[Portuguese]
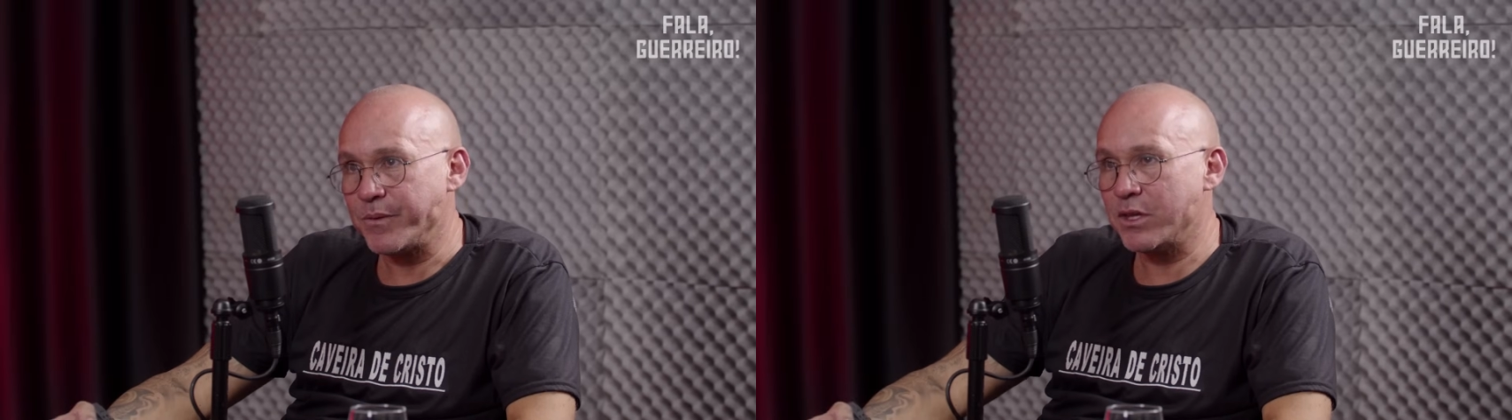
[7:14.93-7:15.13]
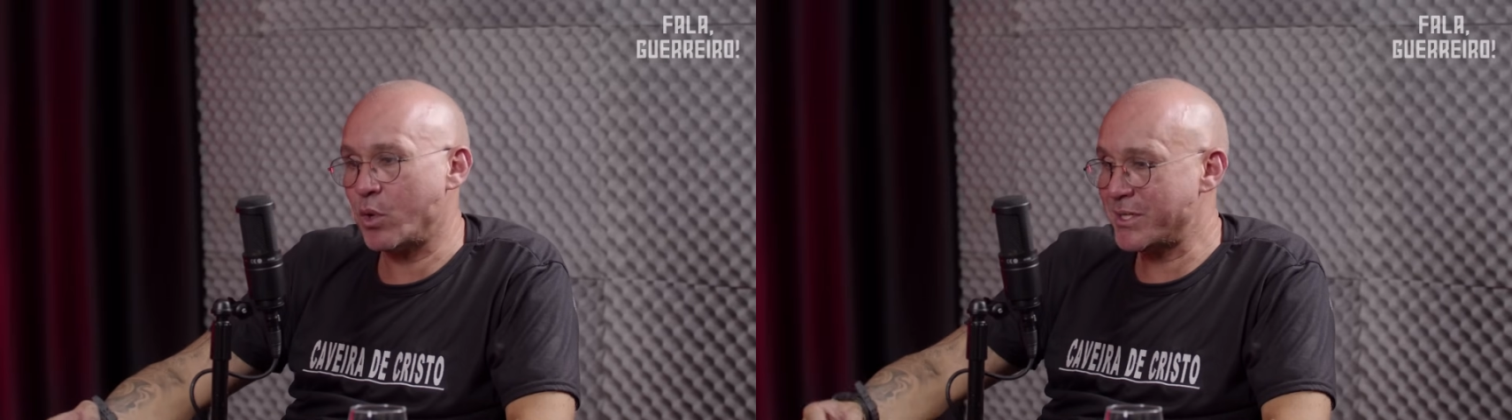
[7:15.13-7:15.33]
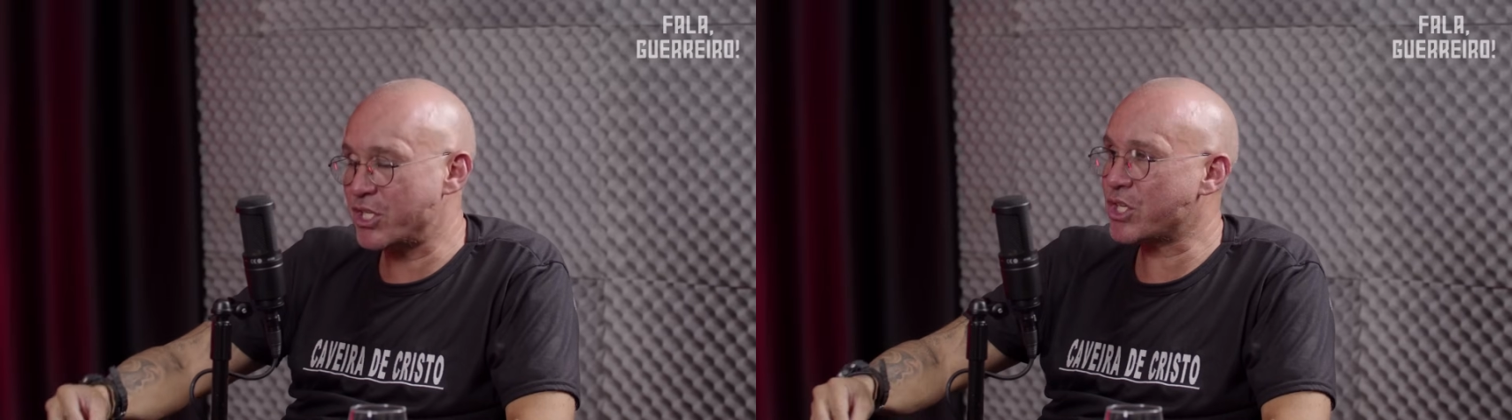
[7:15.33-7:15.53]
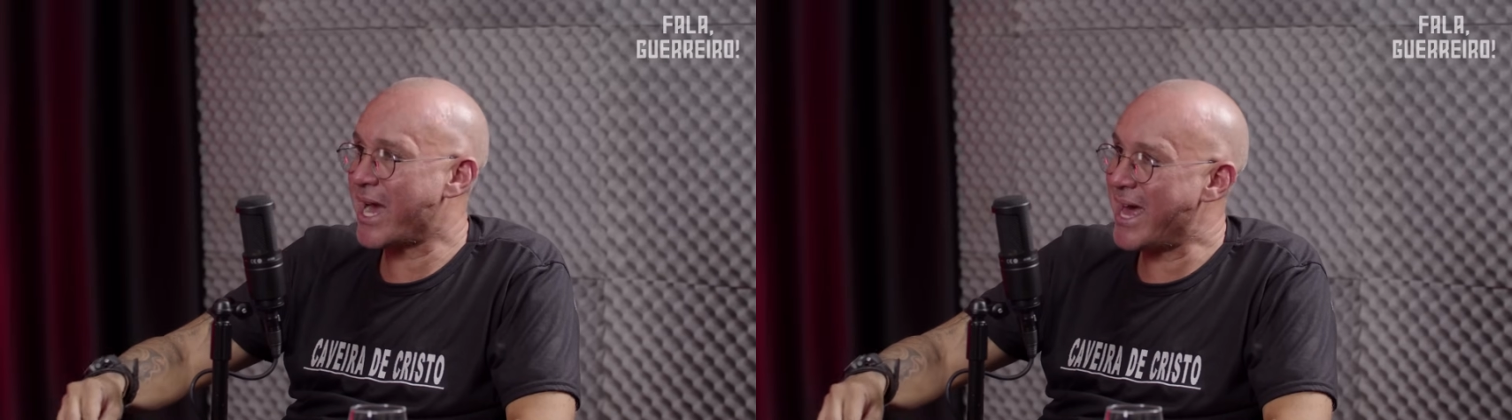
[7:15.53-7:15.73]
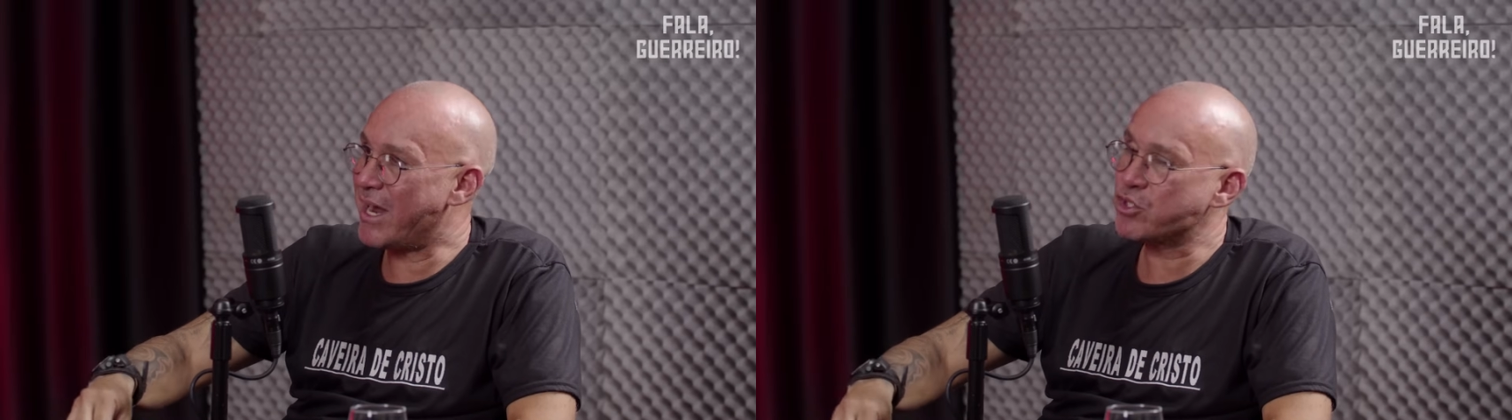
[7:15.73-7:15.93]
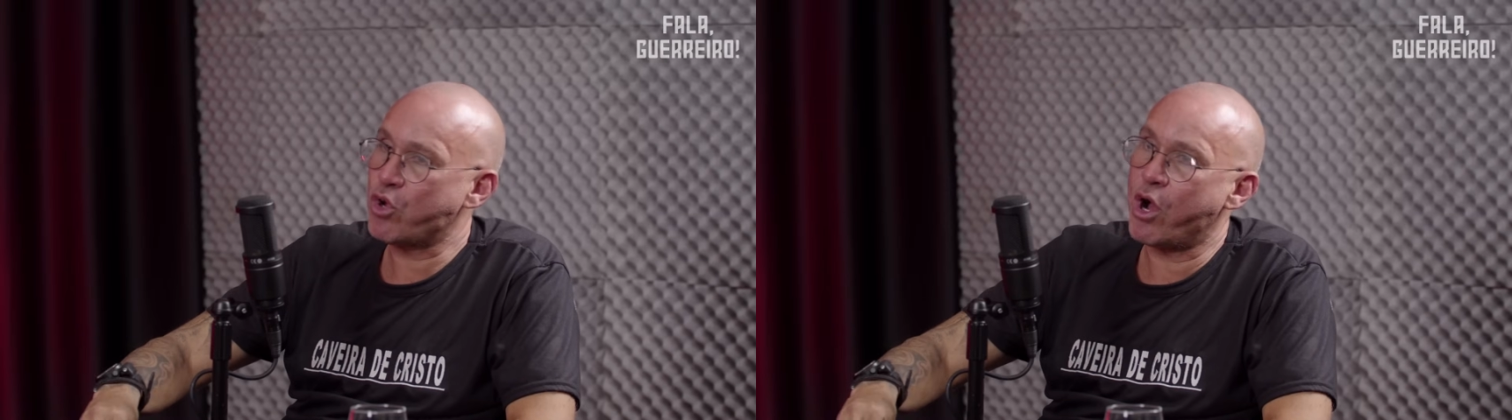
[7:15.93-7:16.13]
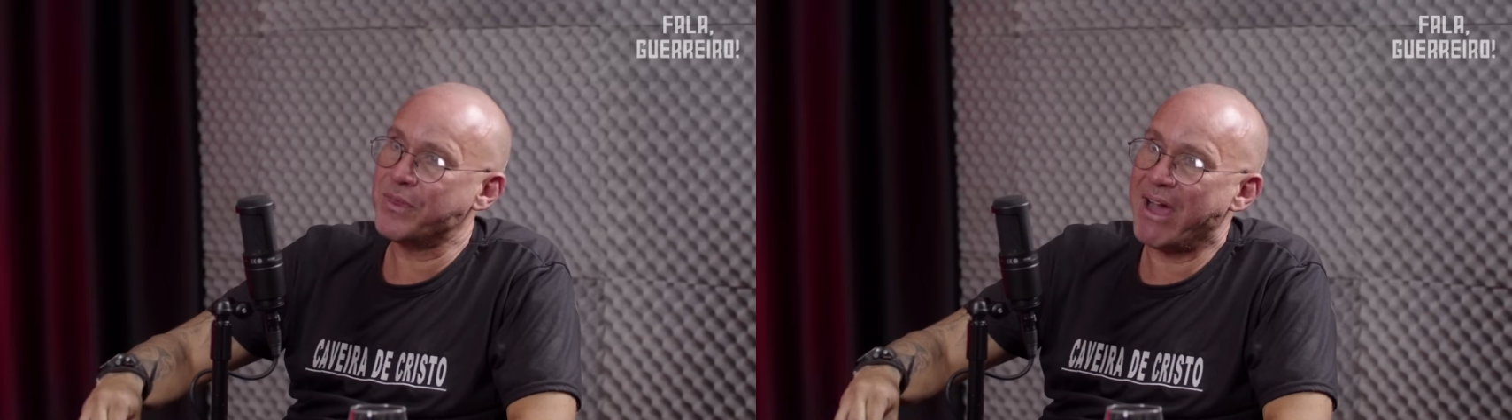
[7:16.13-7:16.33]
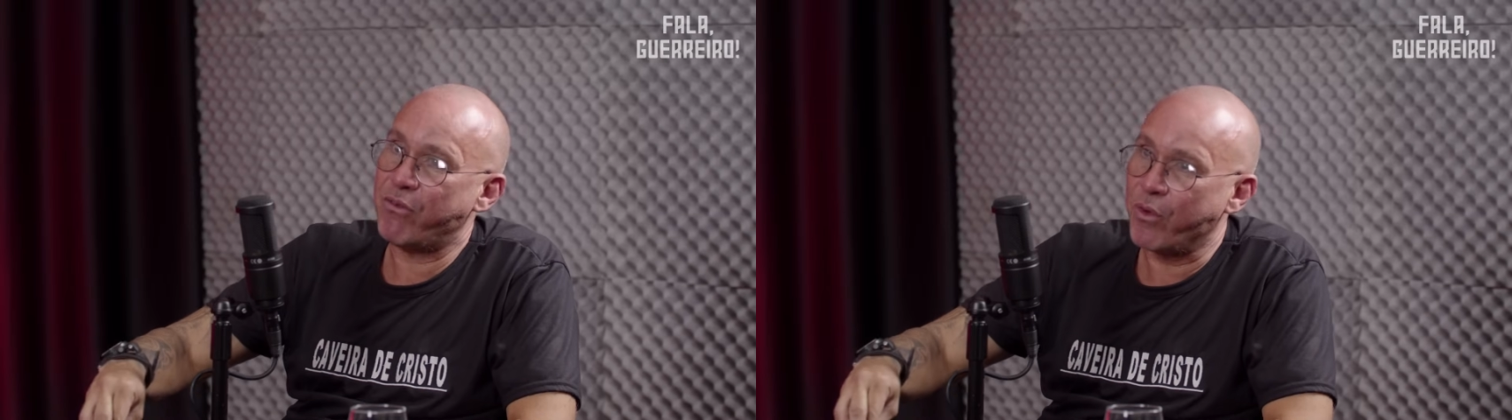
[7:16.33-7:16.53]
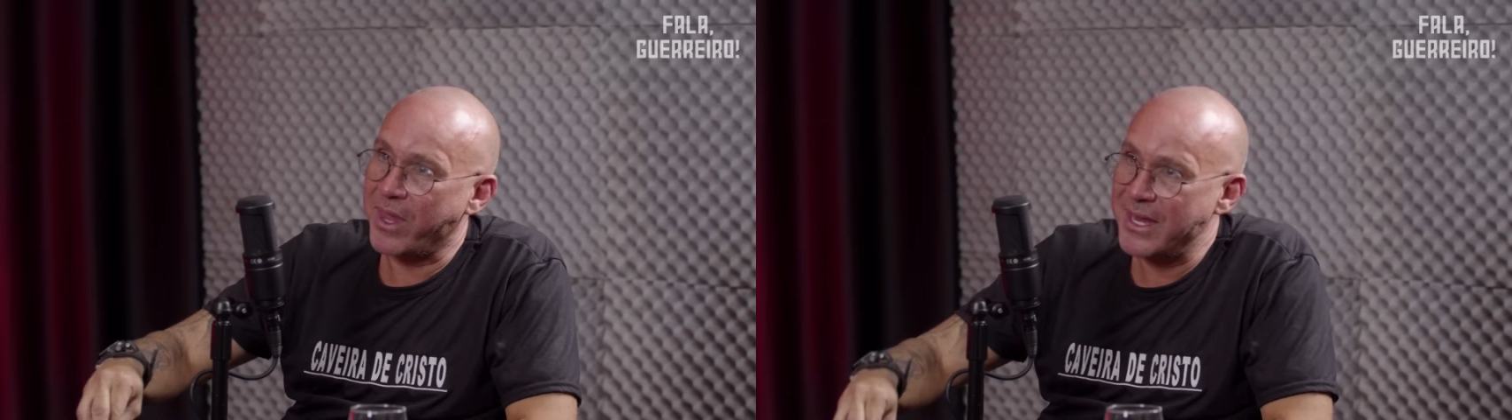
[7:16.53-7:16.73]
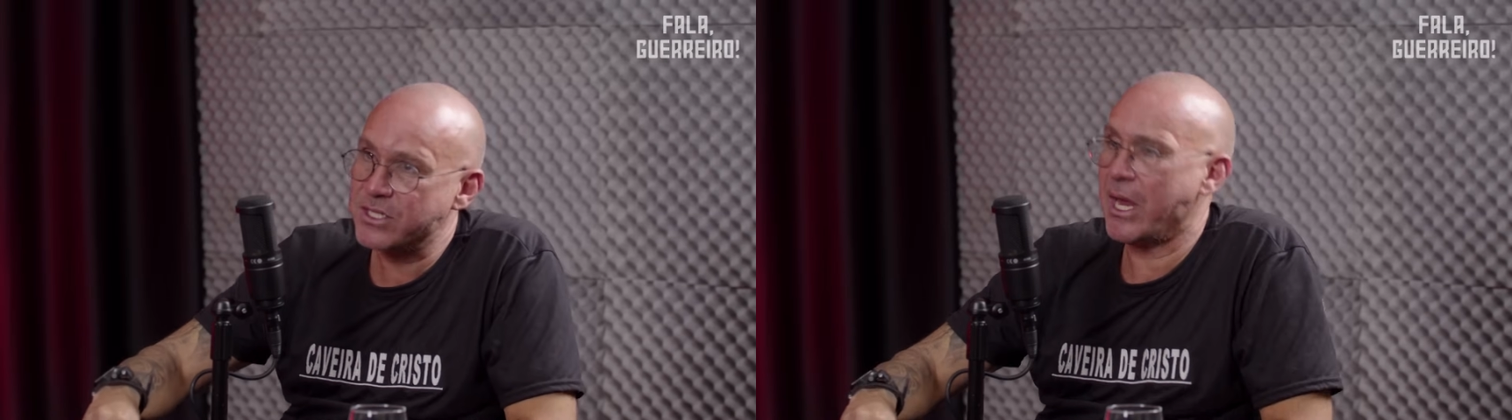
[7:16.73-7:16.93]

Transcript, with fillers: Então esses caras só rodavam esse.